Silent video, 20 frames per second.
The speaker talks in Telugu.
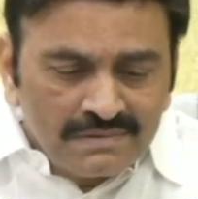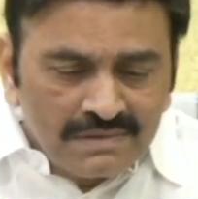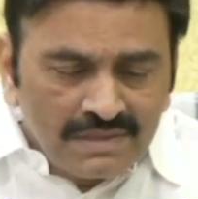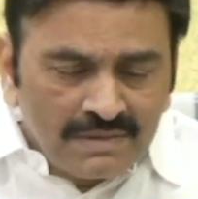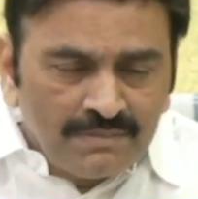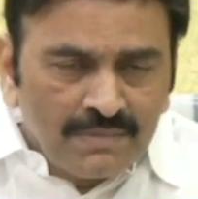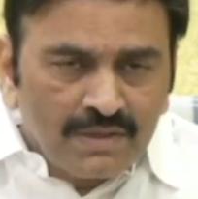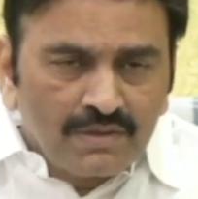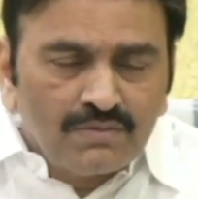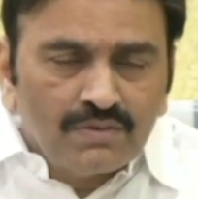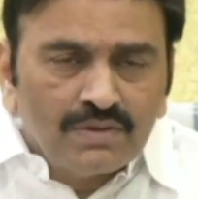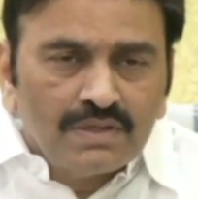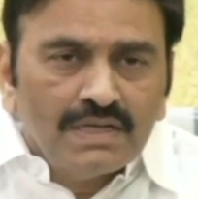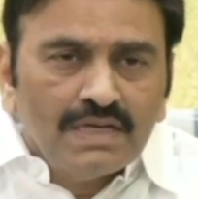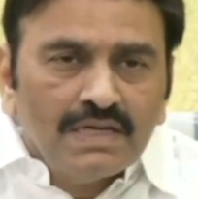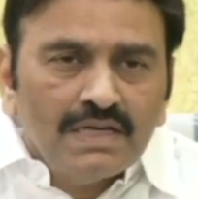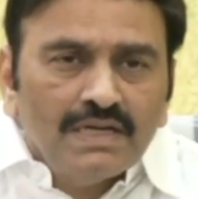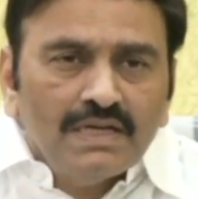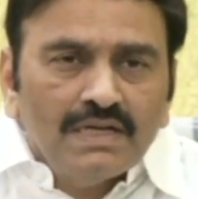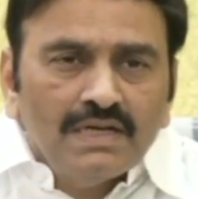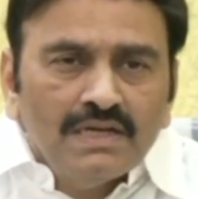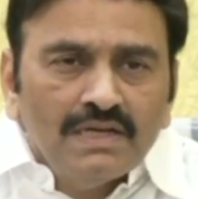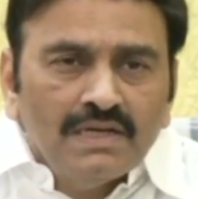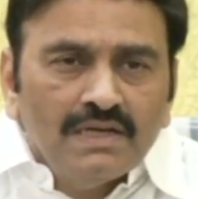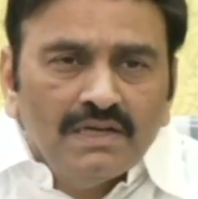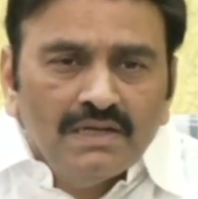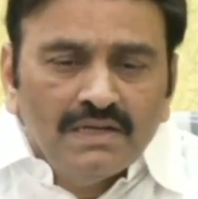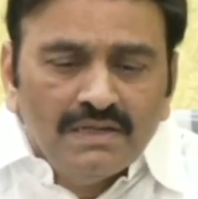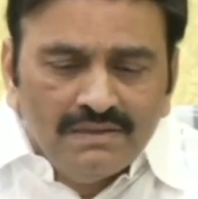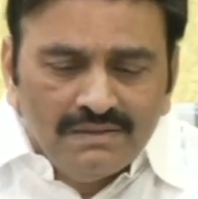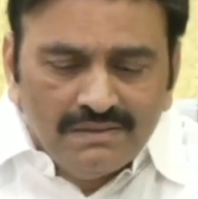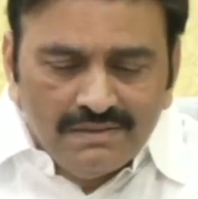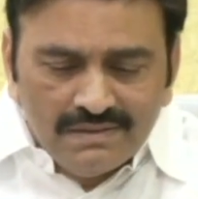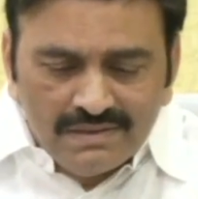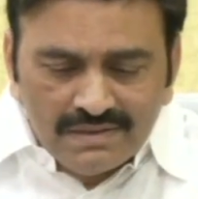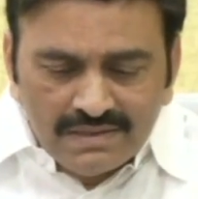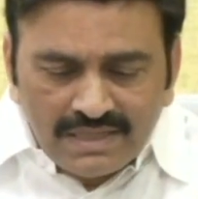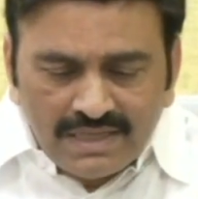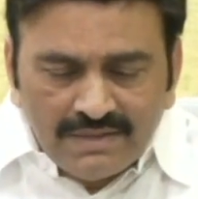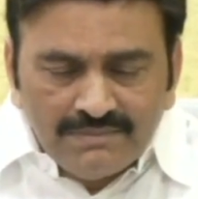నమ్మకుండా
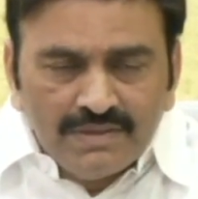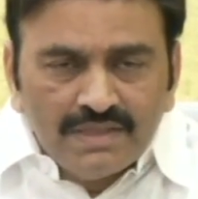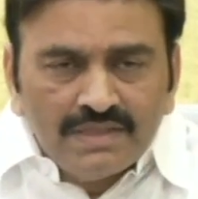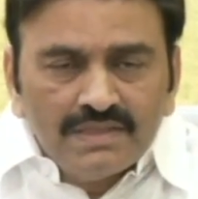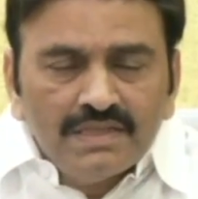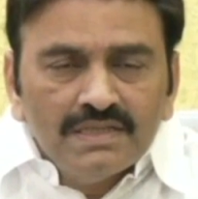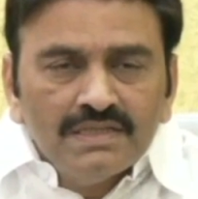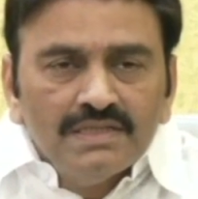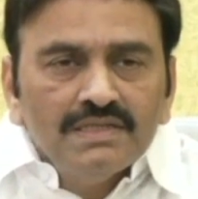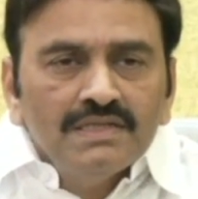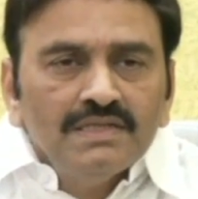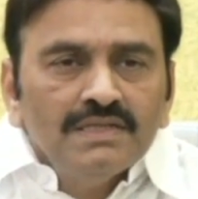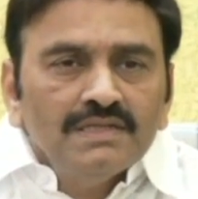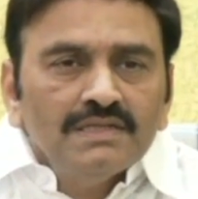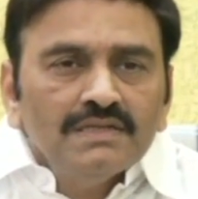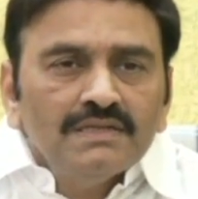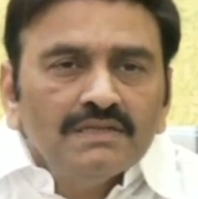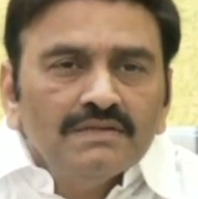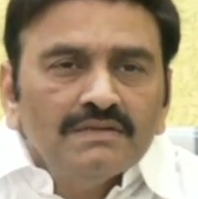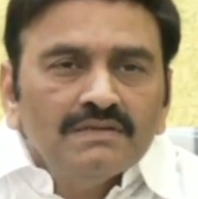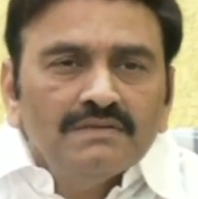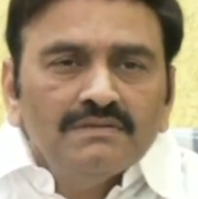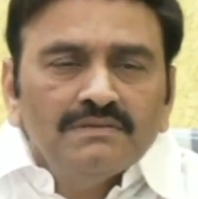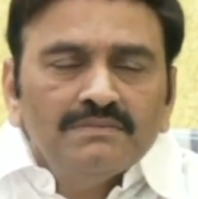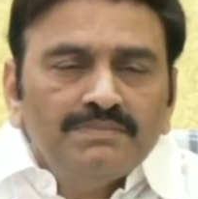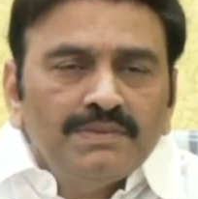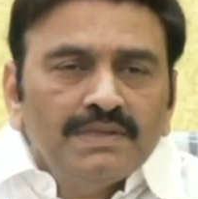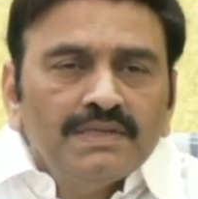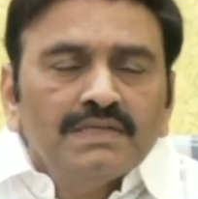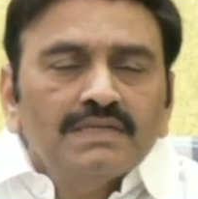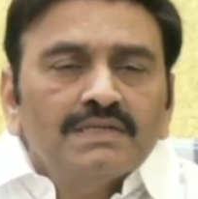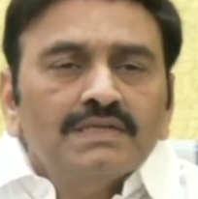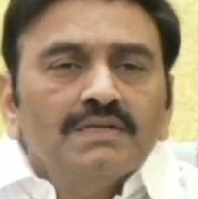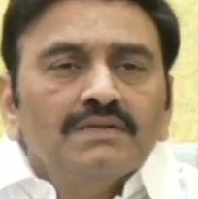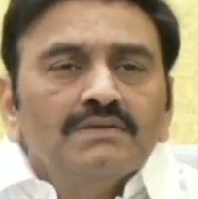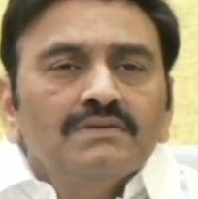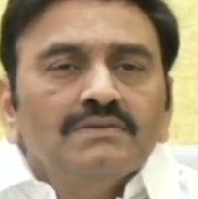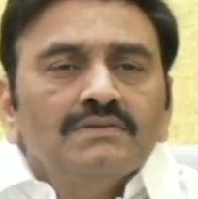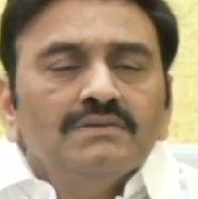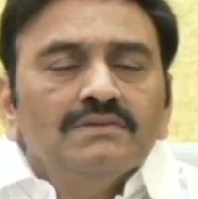నా మీదే ఇన్ని
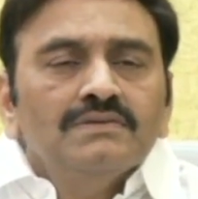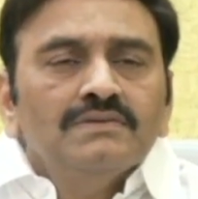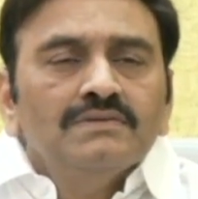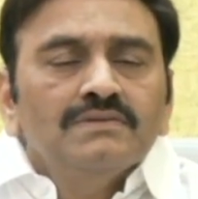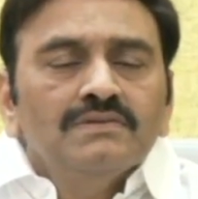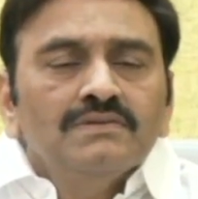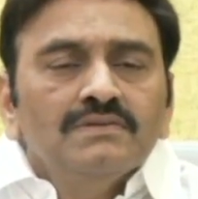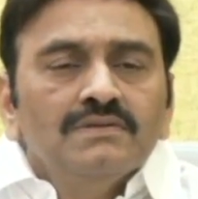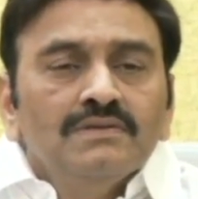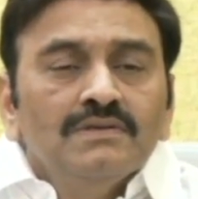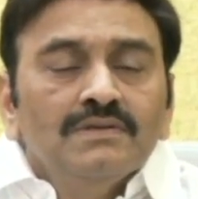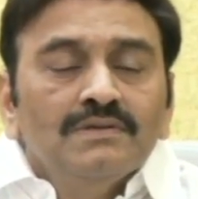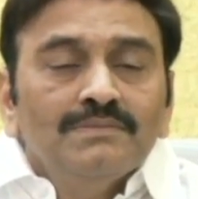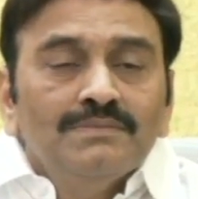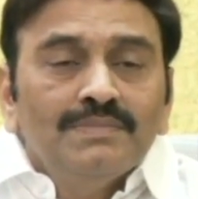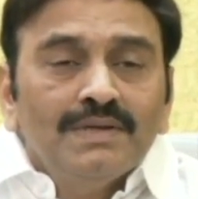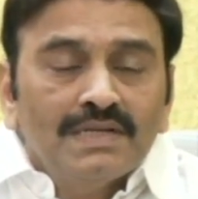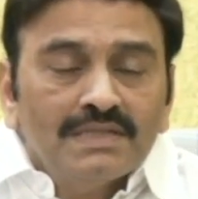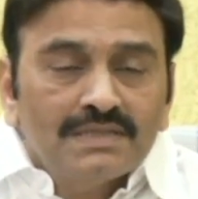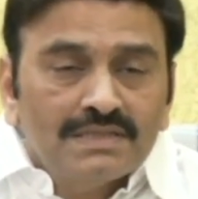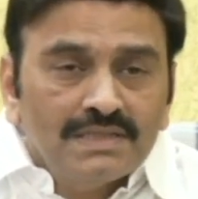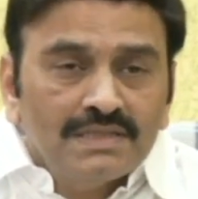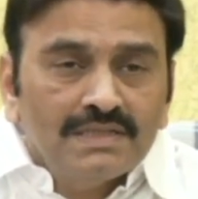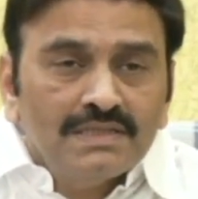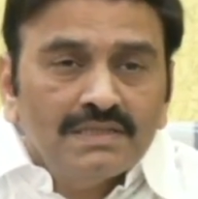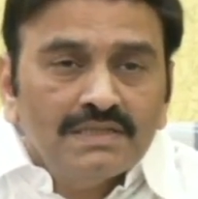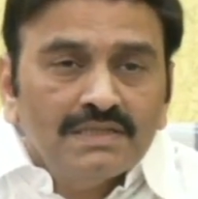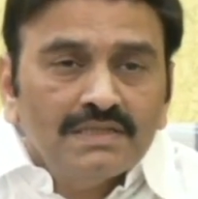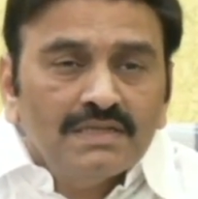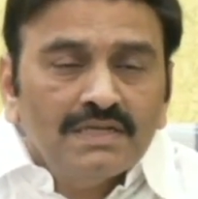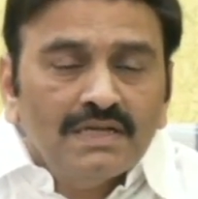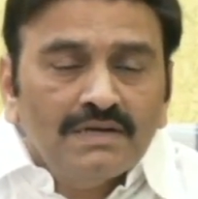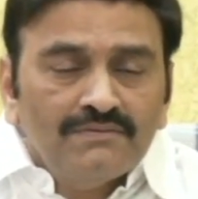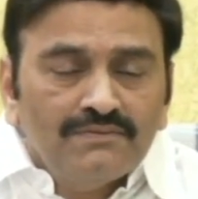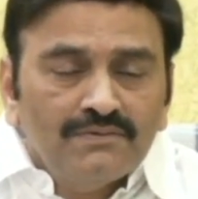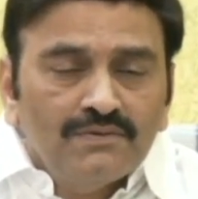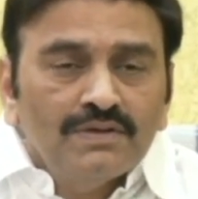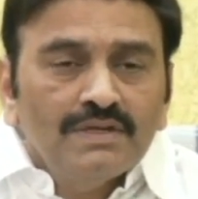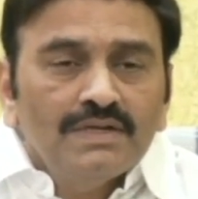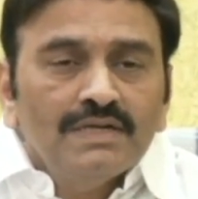పరీక్షలు పెడితే నా
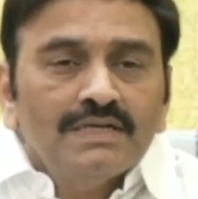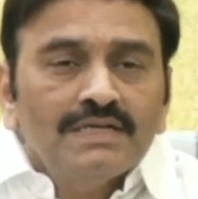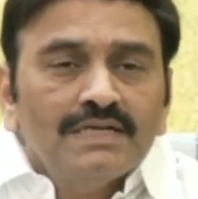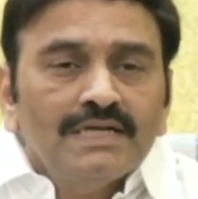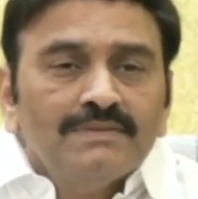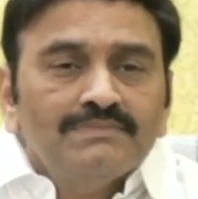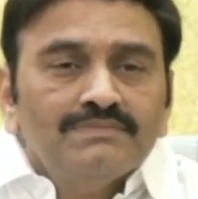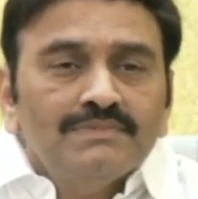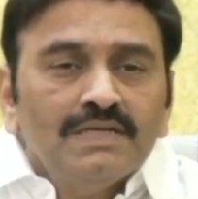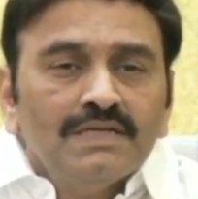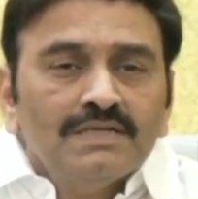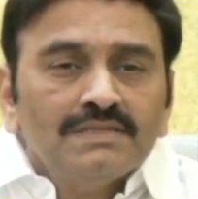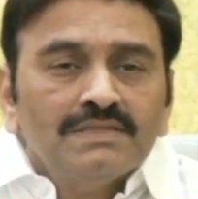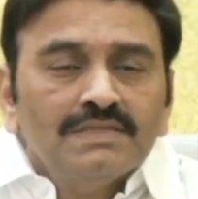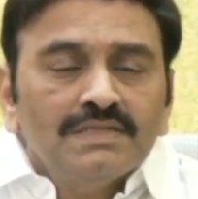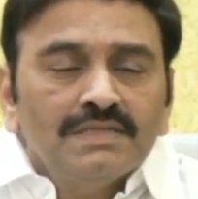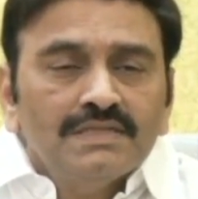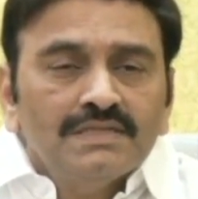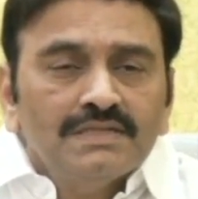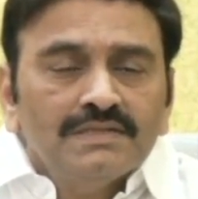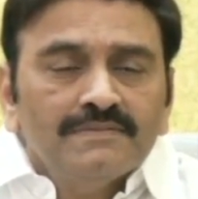ఫోన్లే ట్యాప్ చేస్తే